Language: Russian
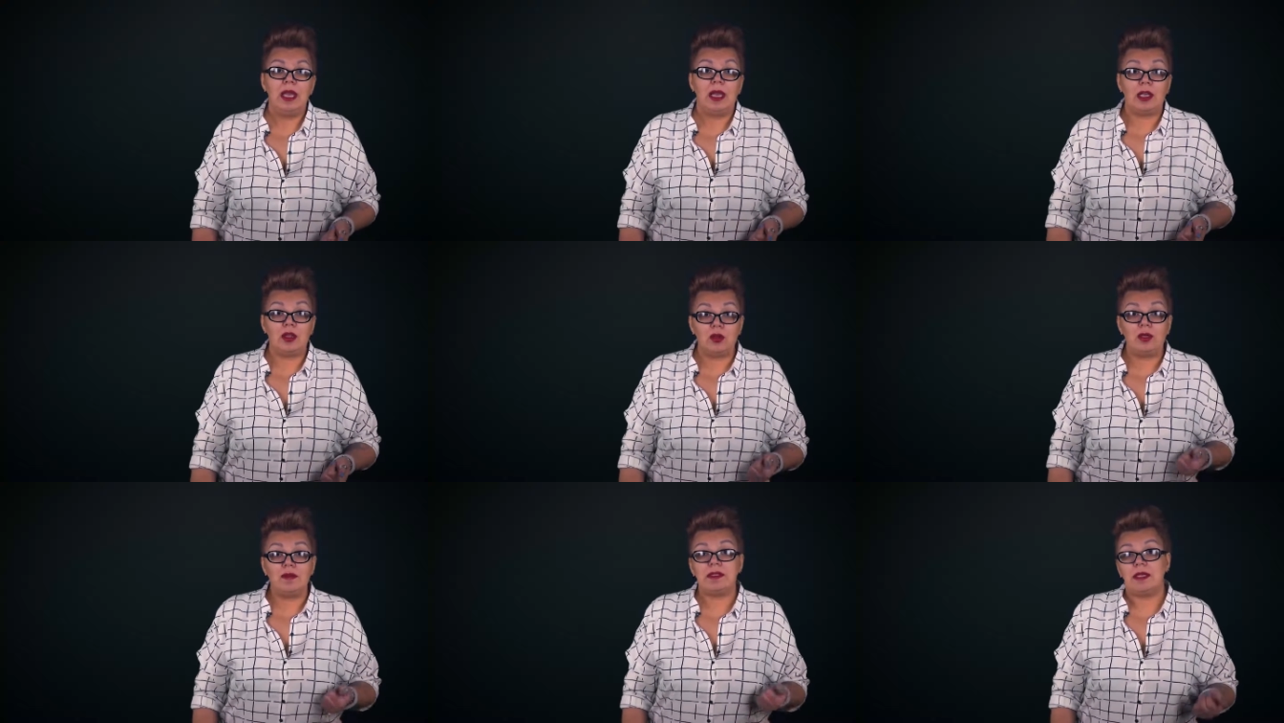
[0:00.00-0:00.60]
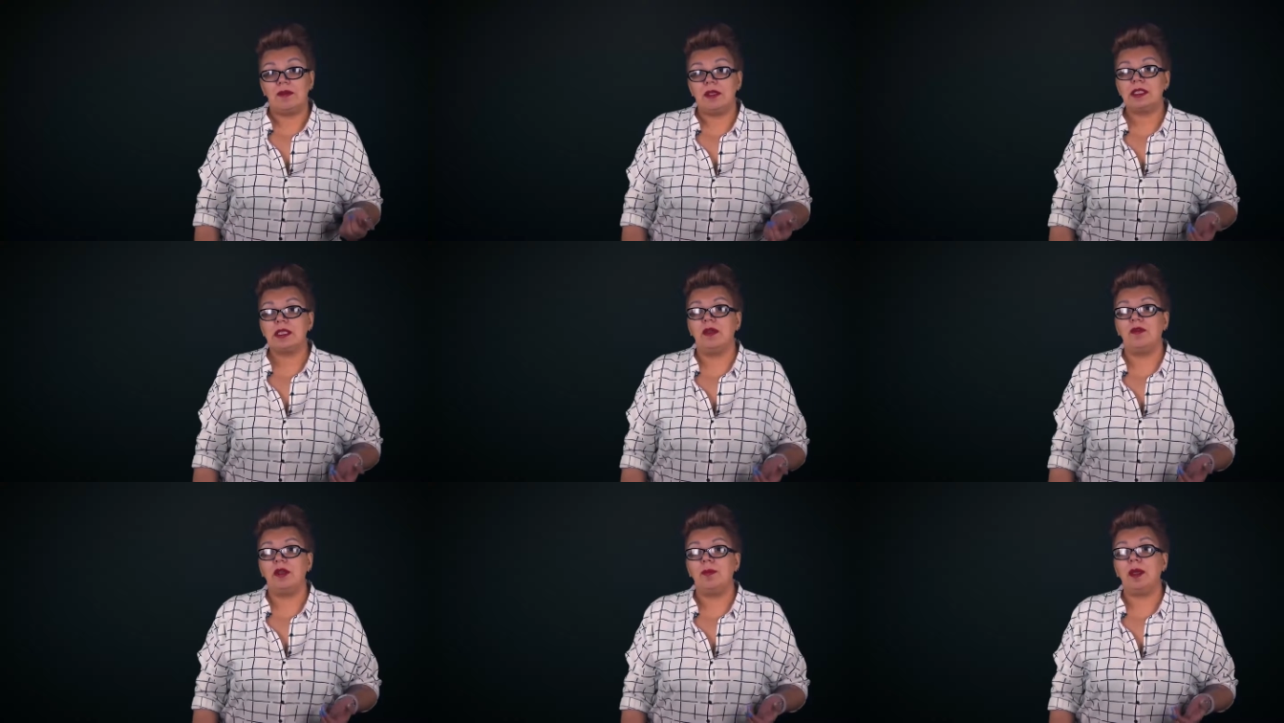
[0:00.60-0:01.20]
которые в
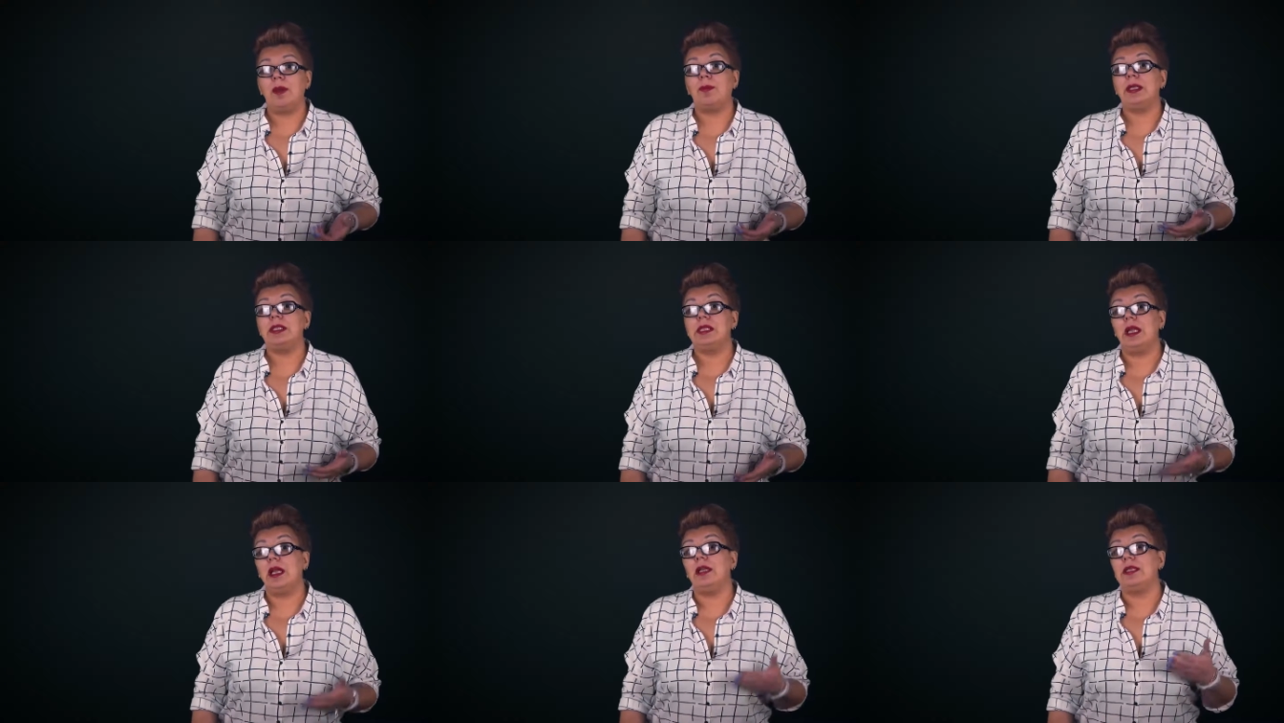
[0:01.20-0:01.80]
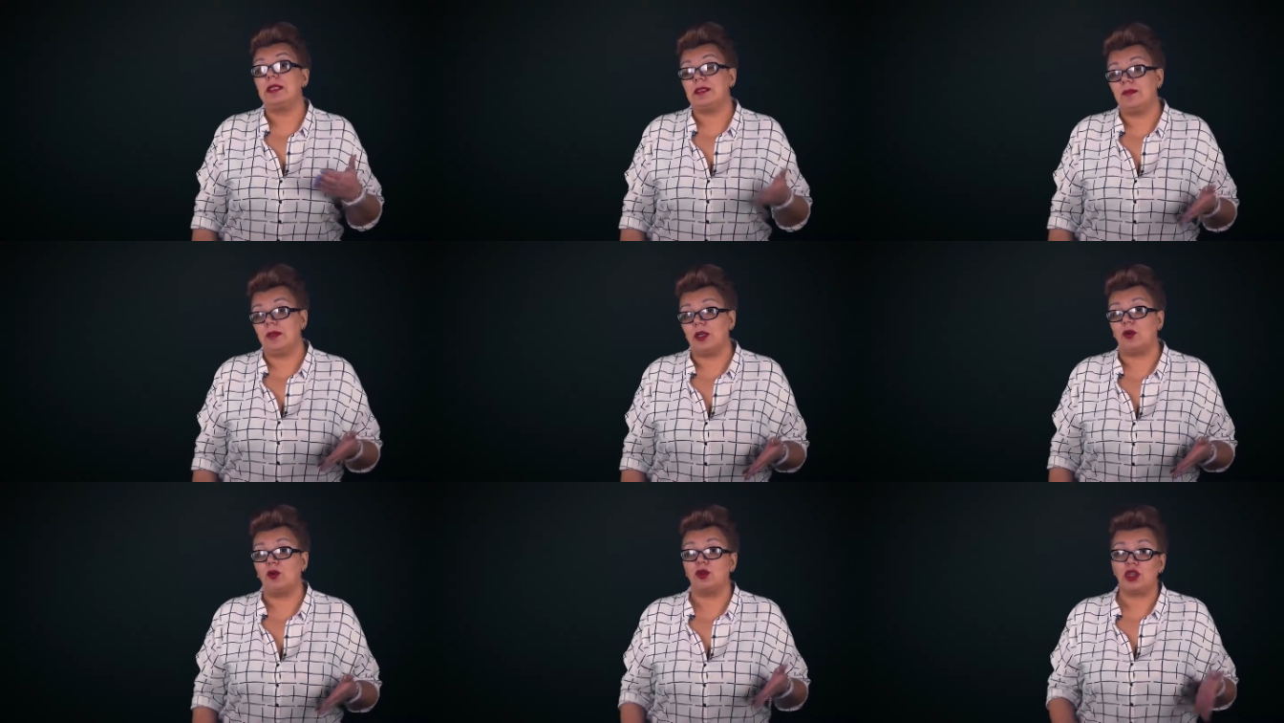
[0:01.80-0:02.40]
советское время определялись сверху.